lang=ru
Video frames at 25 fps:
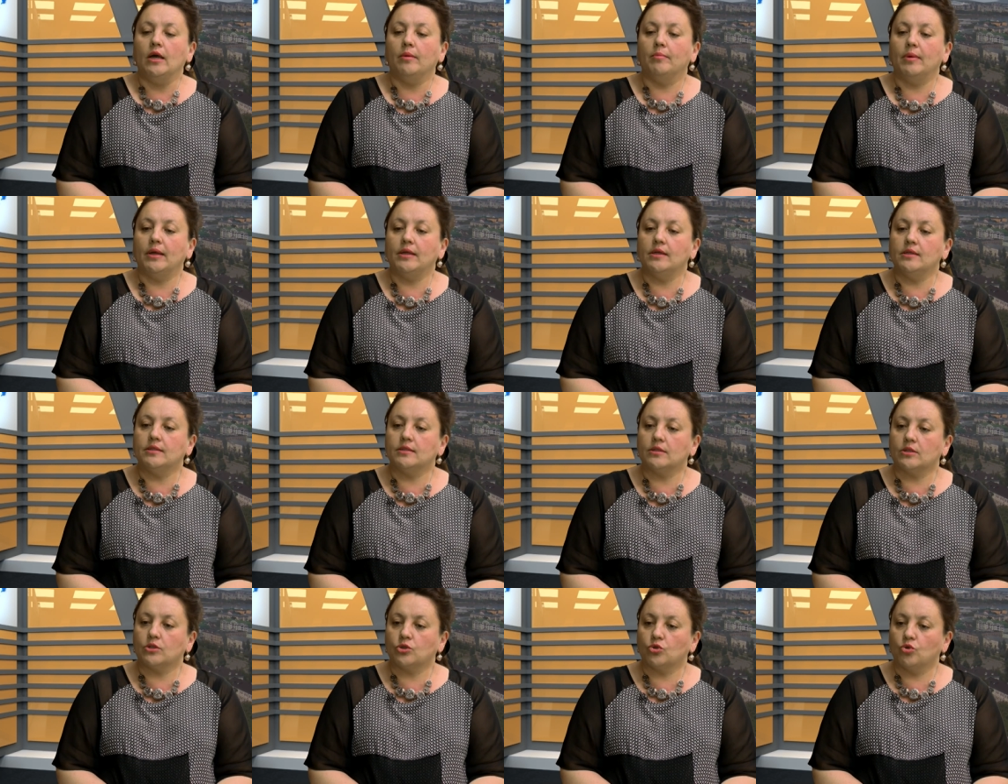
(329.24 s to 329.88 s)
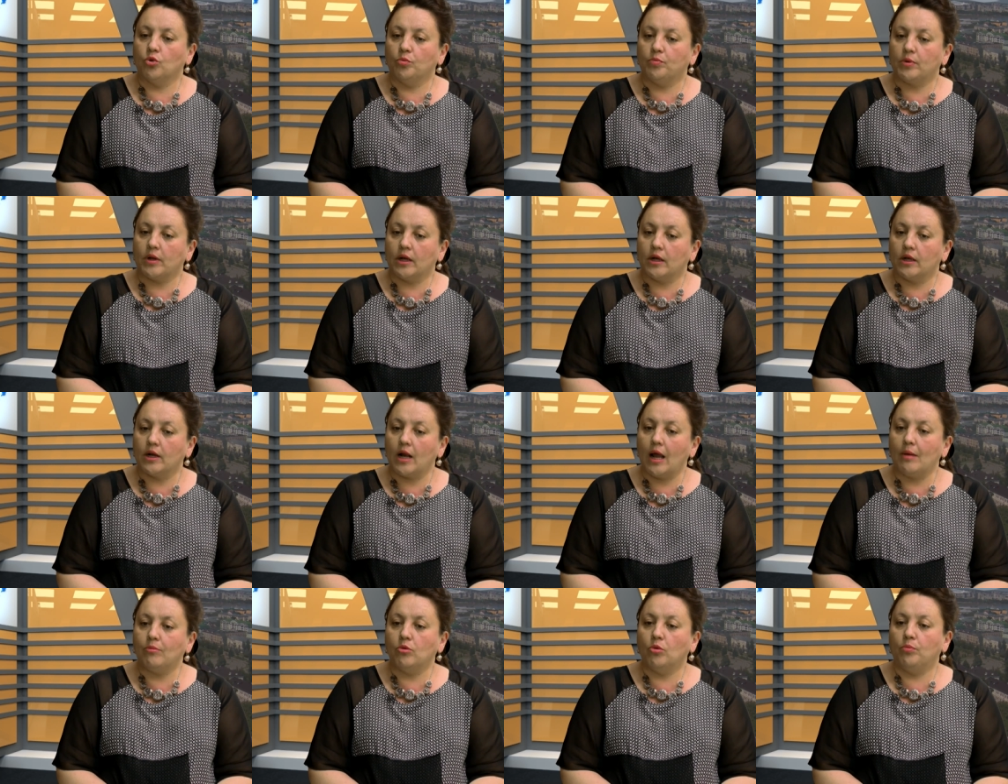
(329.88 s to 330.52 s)
магистрскую
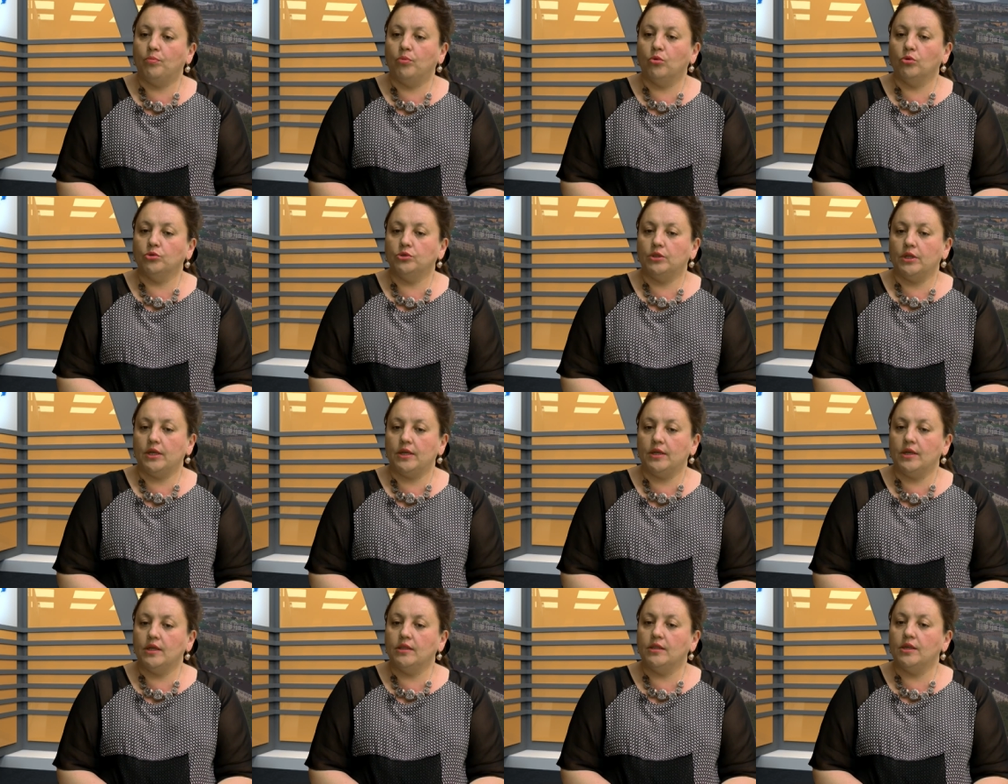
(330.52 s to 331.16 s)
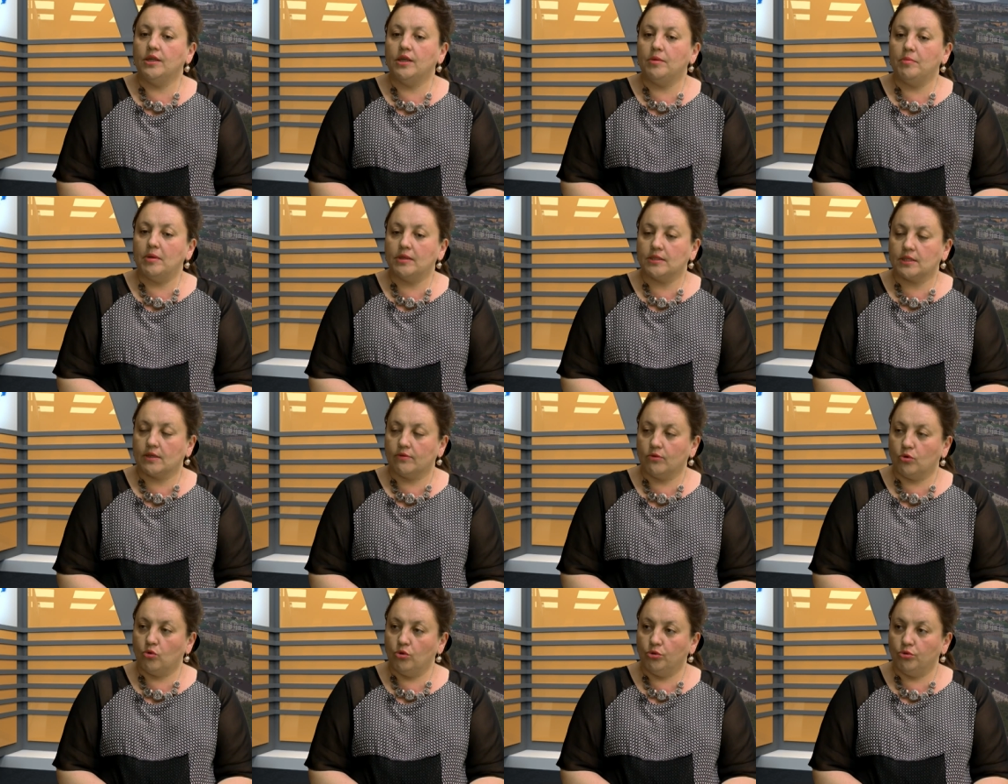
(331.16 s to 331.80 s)
программу под эгидой
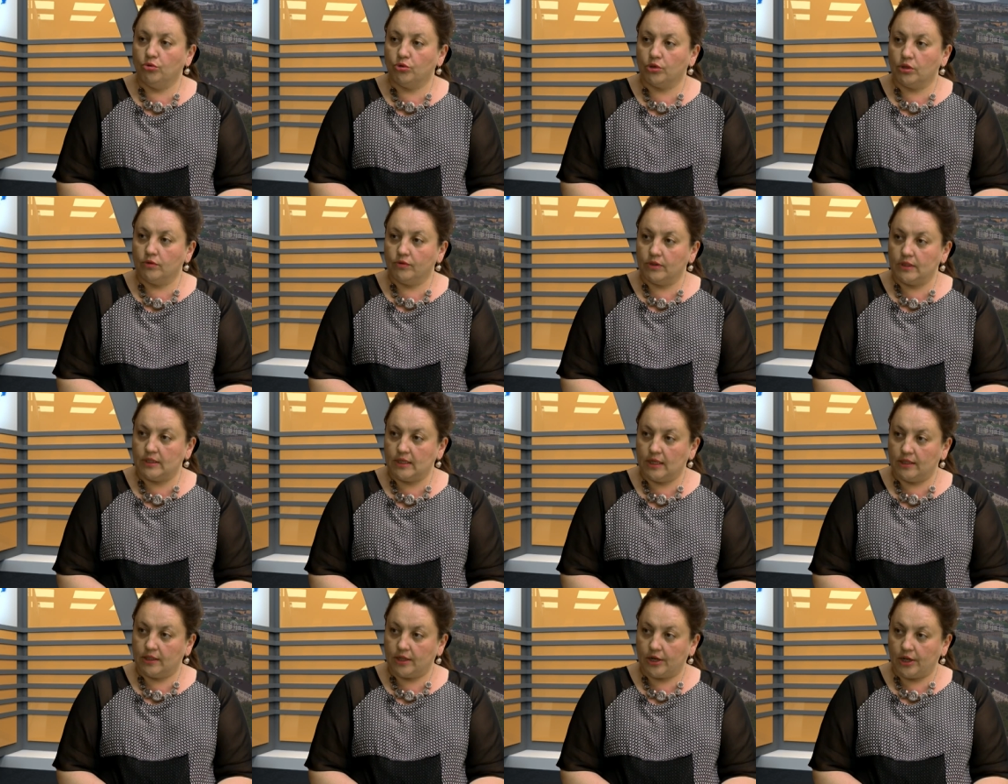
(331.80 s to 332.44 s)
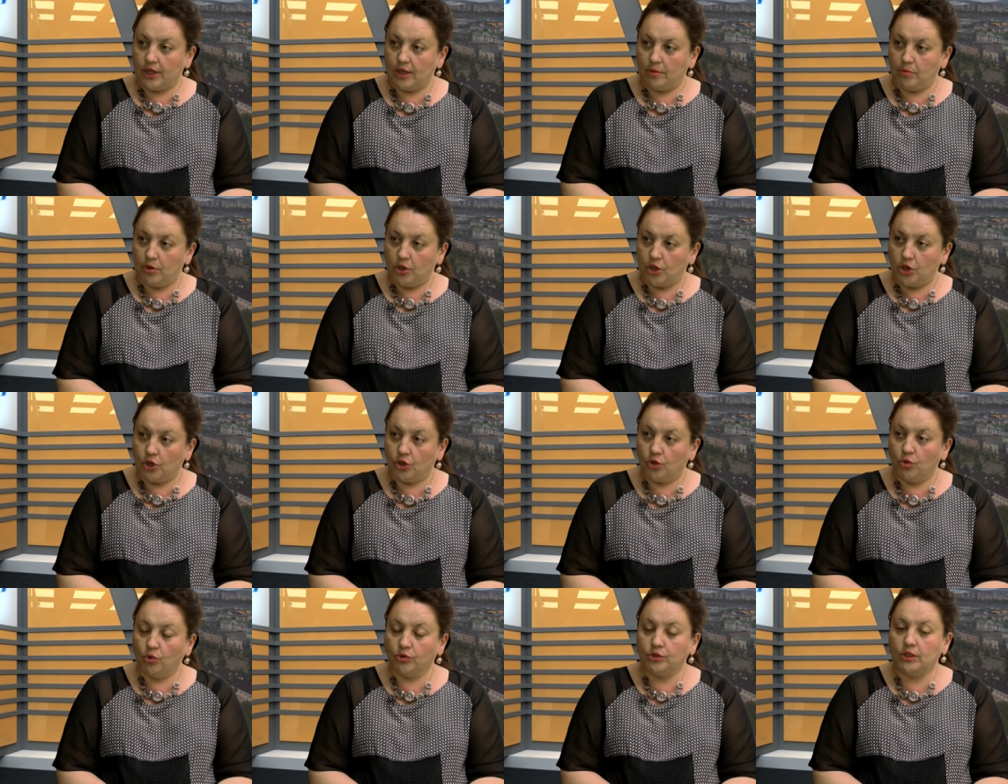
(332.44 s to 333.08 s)
немецкого культурного центра
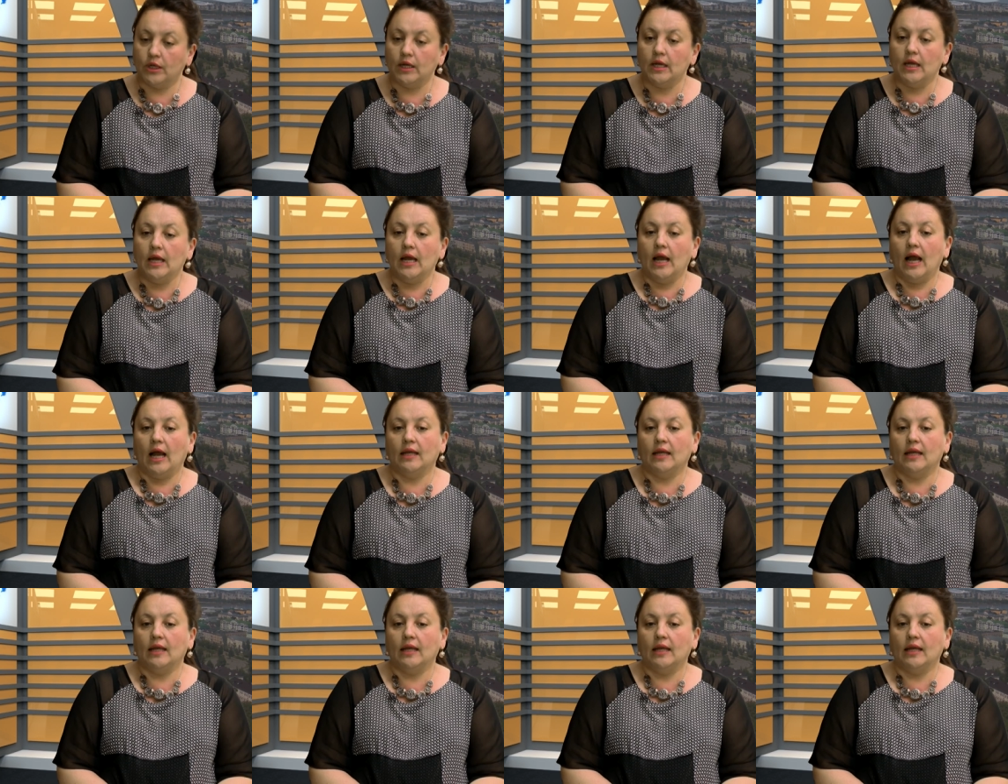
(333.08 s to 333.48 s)
имени Гёте.